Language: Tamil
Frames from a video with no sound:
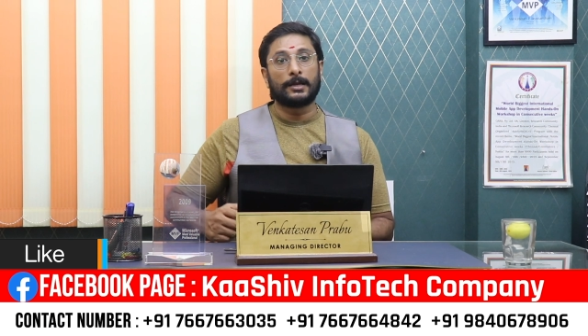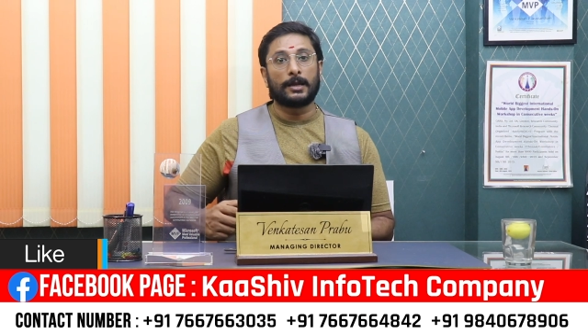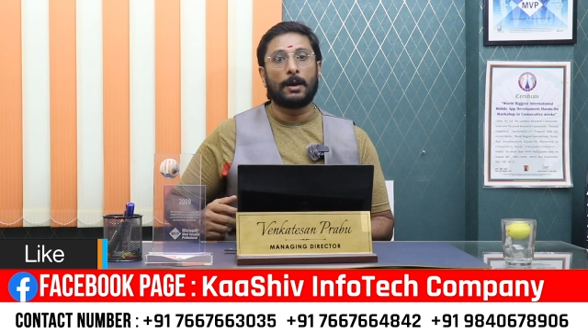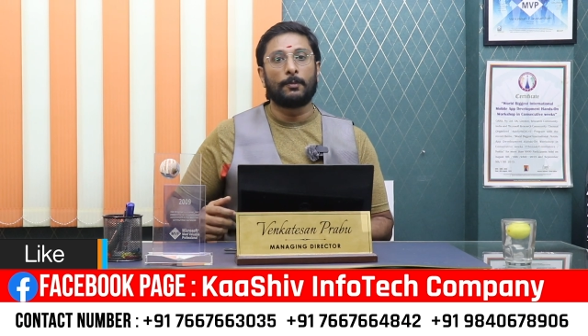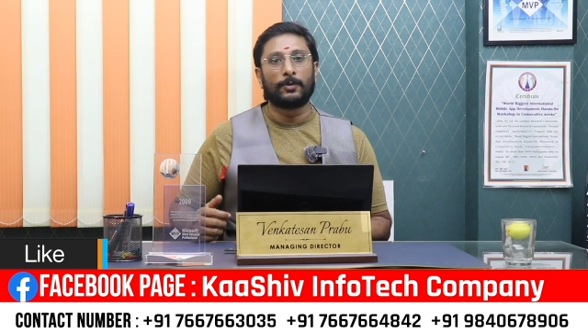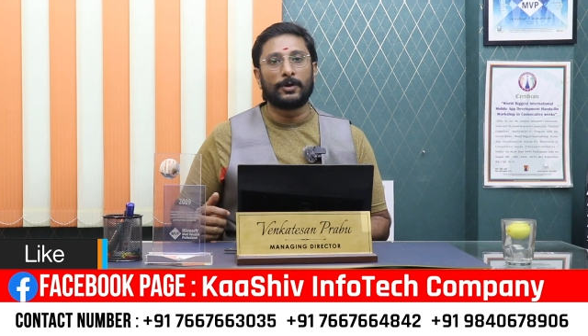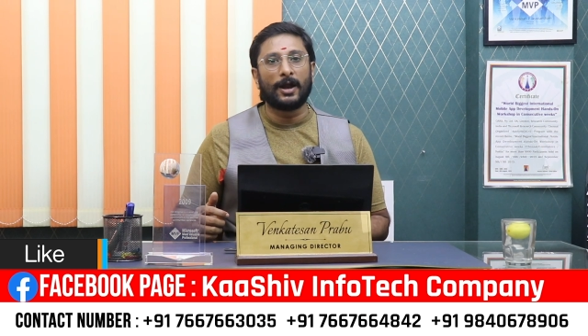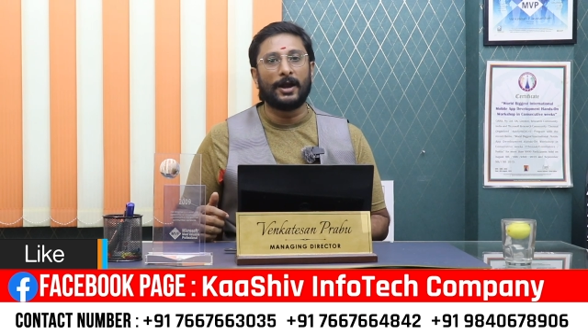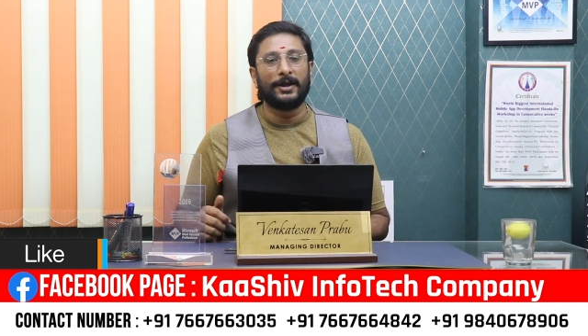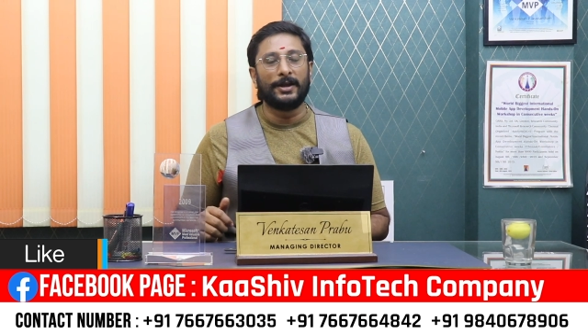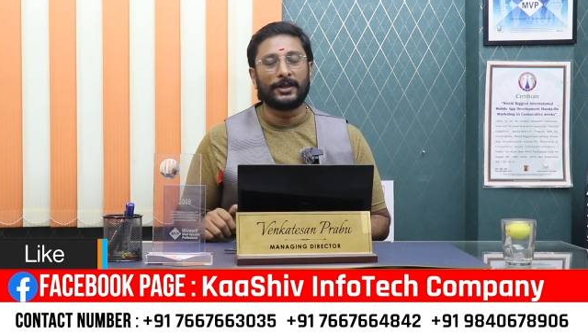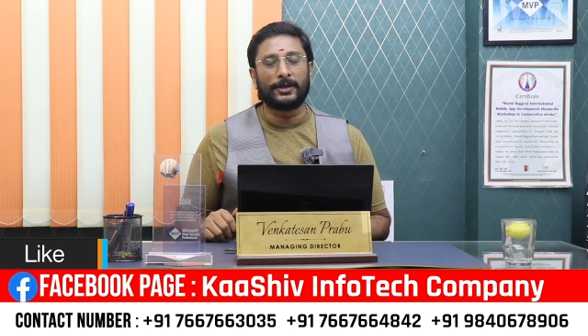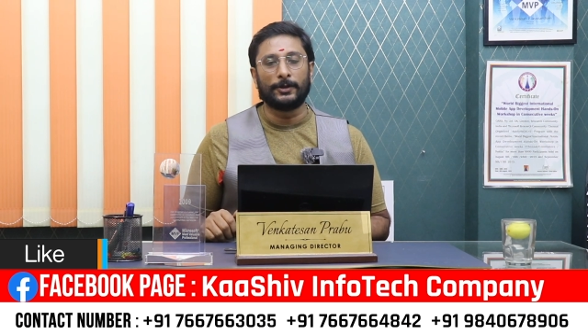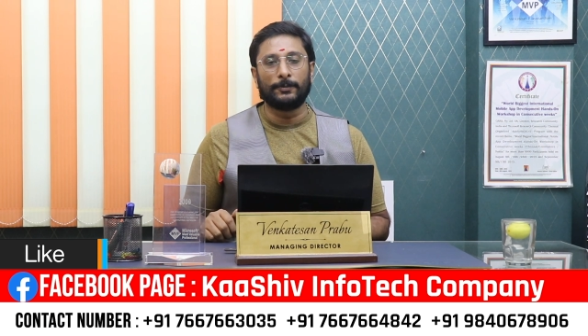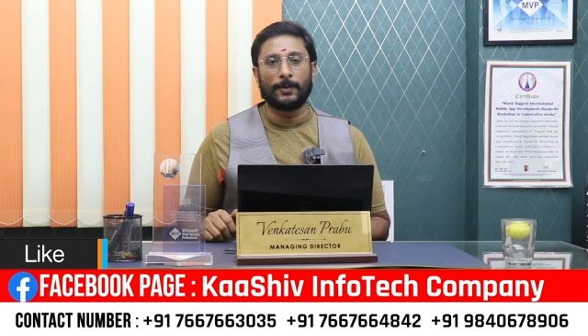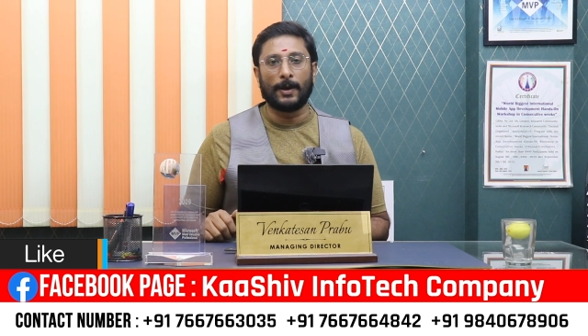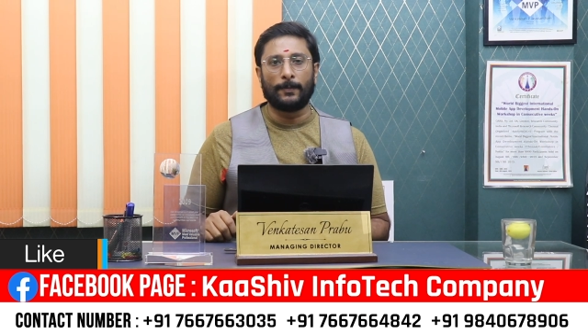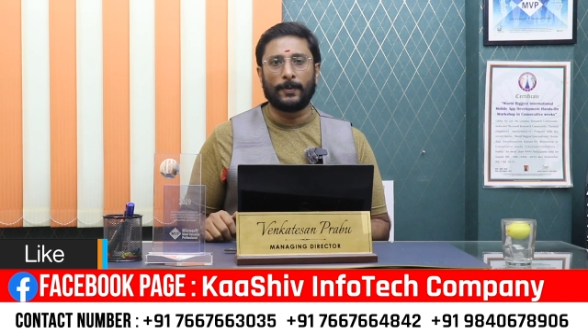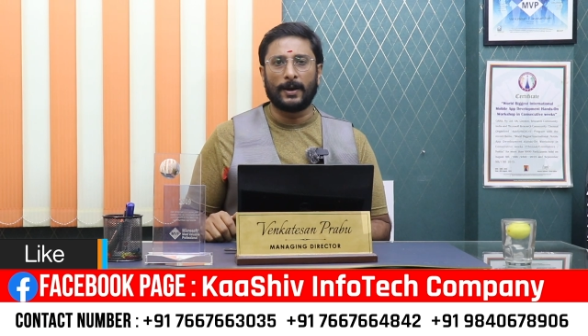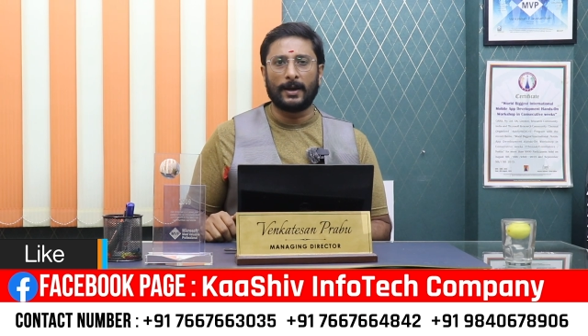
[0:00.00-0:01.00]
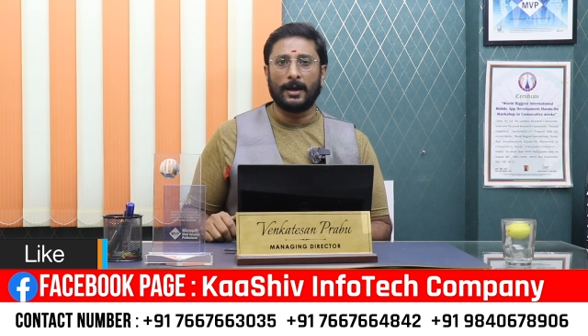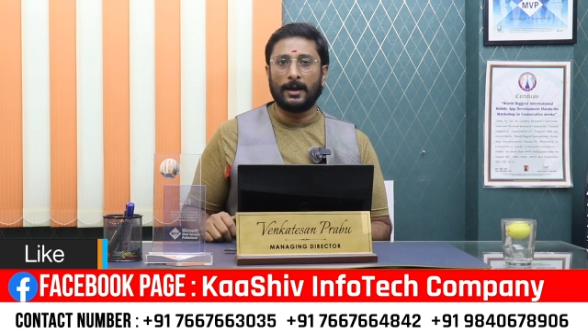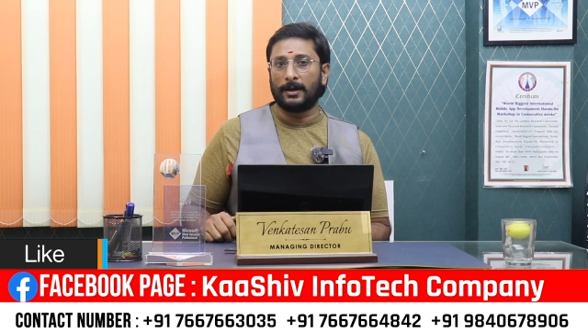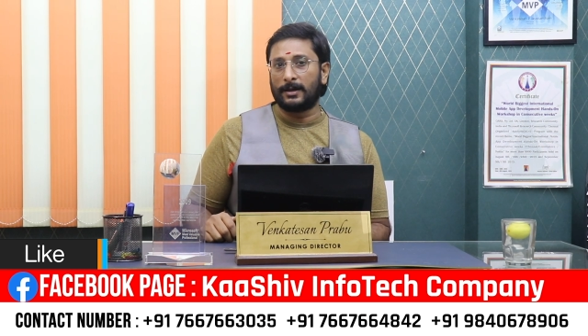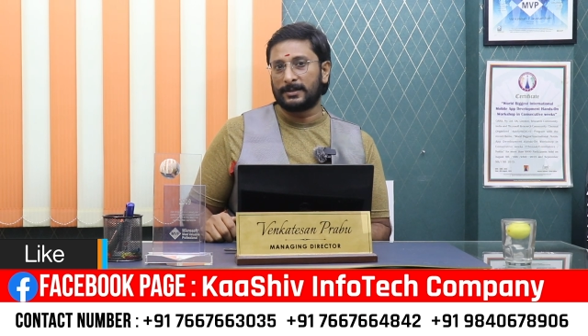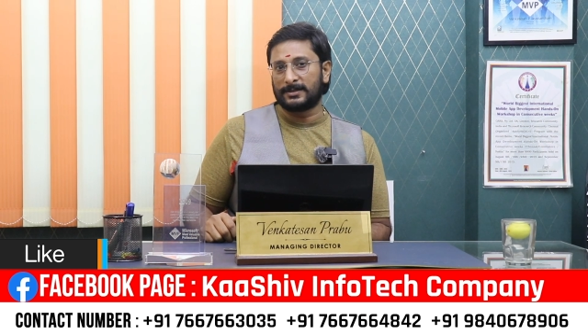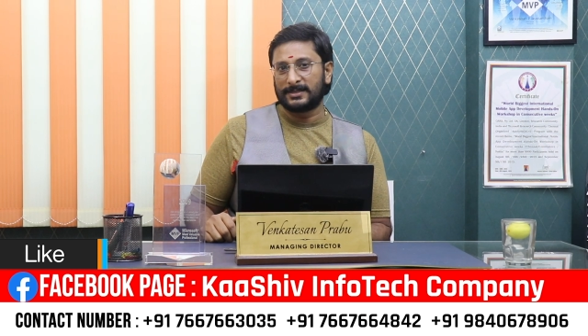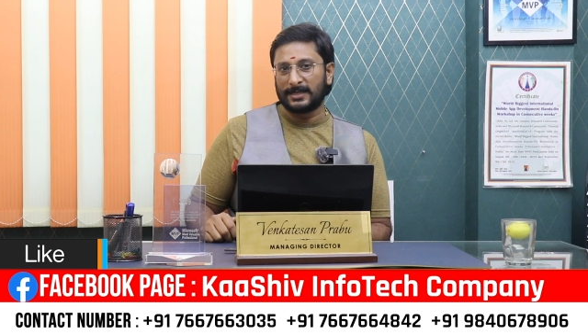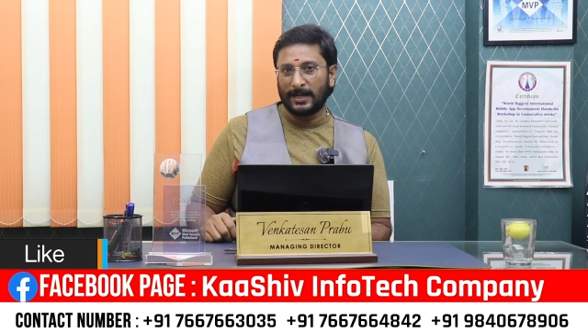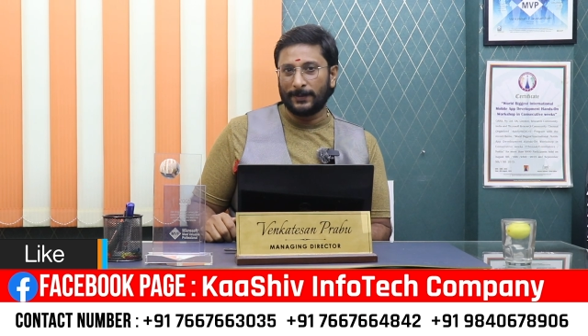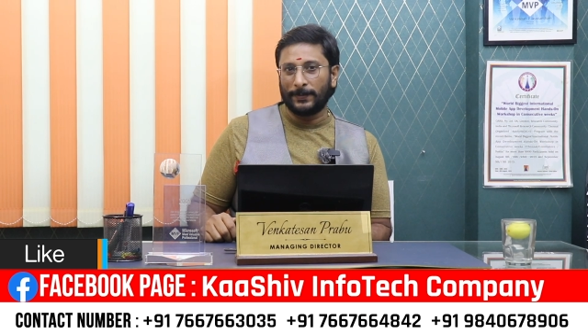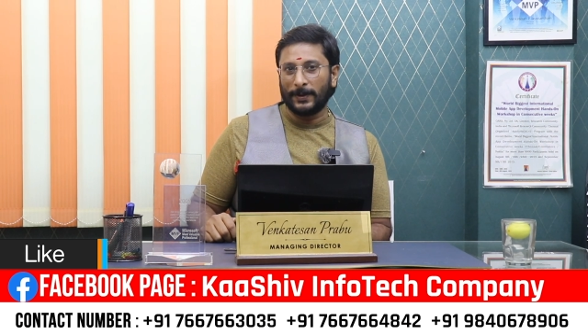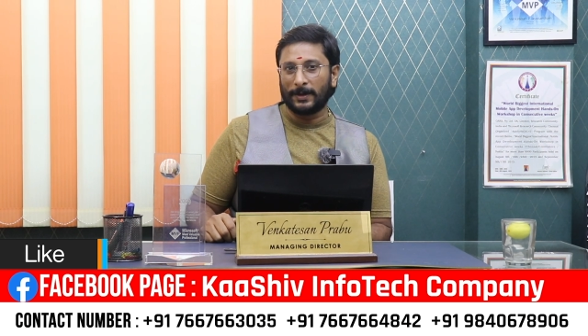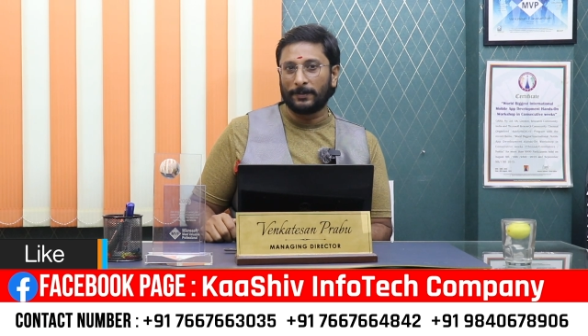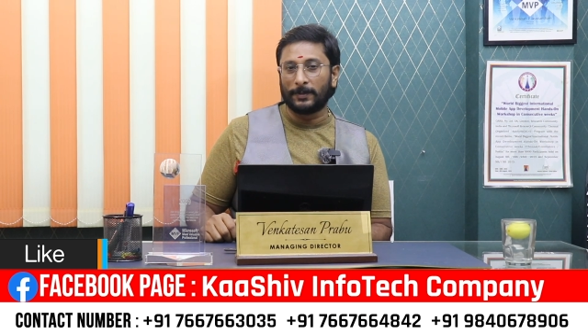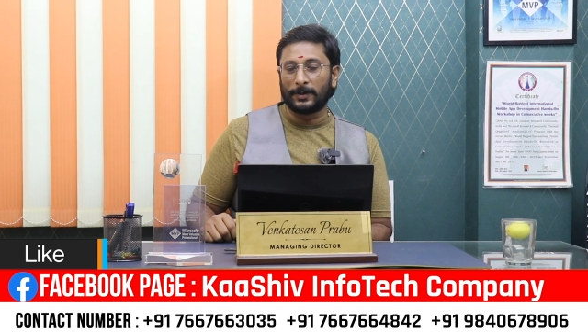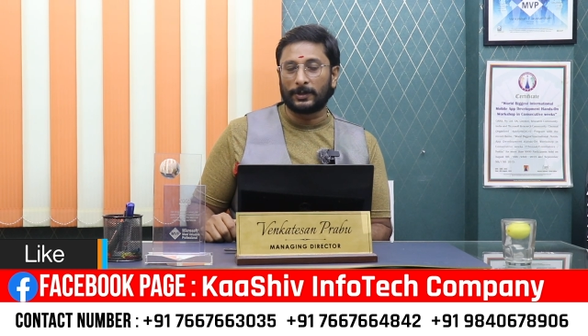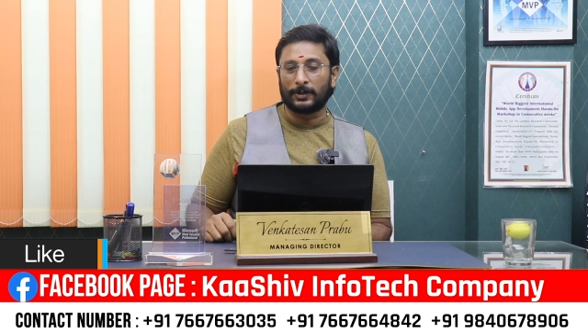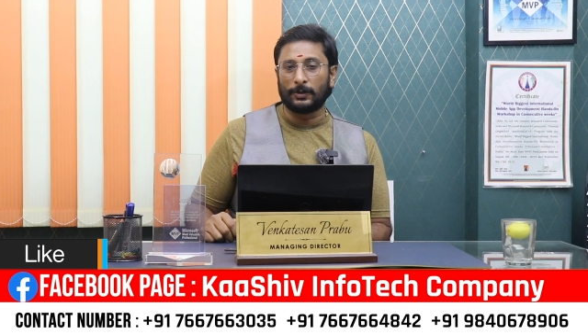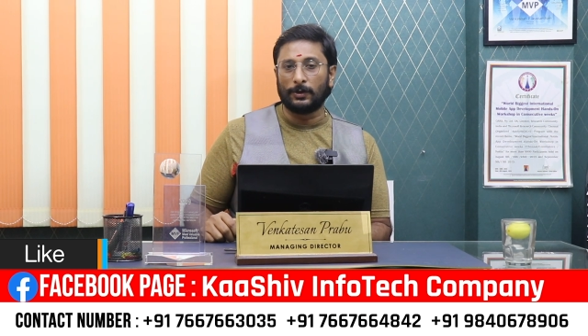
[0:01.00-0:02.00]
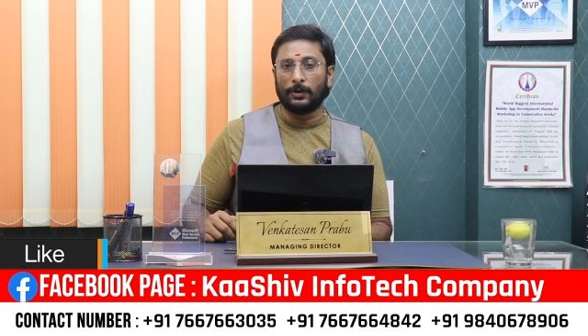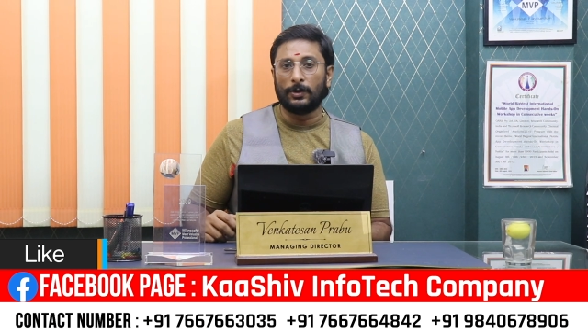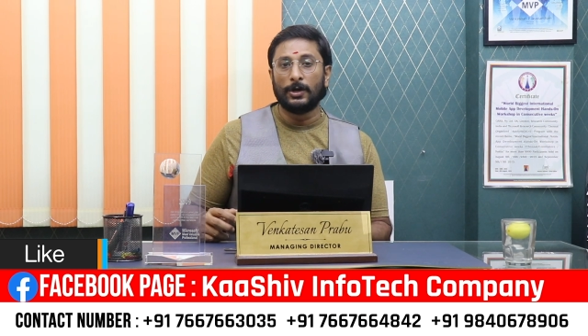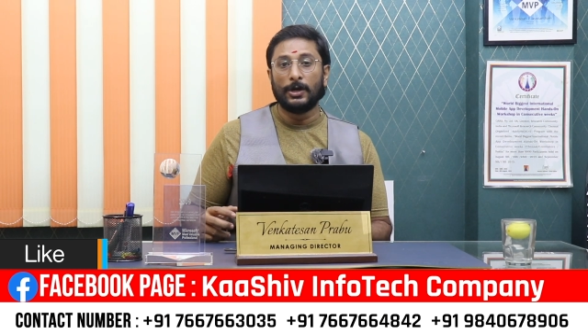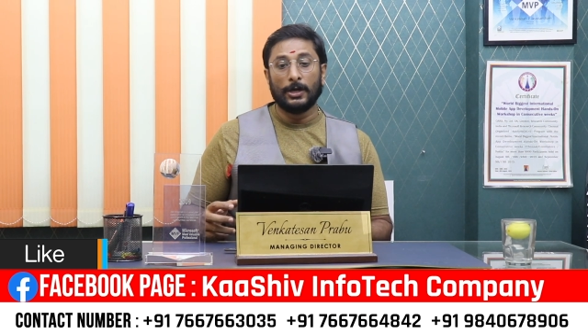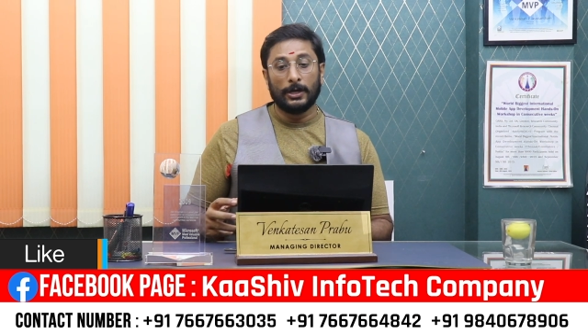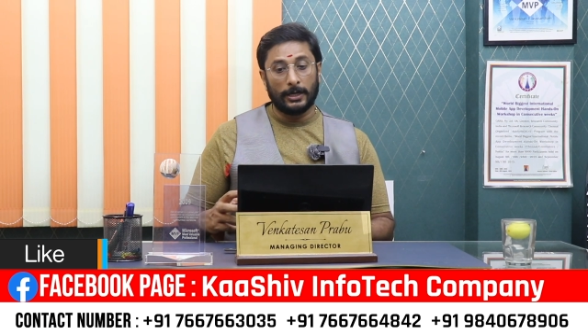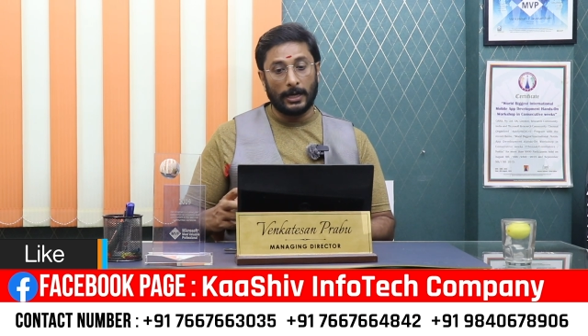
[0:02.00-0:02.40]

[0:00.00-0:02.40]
லைக் நான் முன்னாடி நிக்கணும்னு பார்ப்பாங்க ஆனா சில பேர் மட்டும்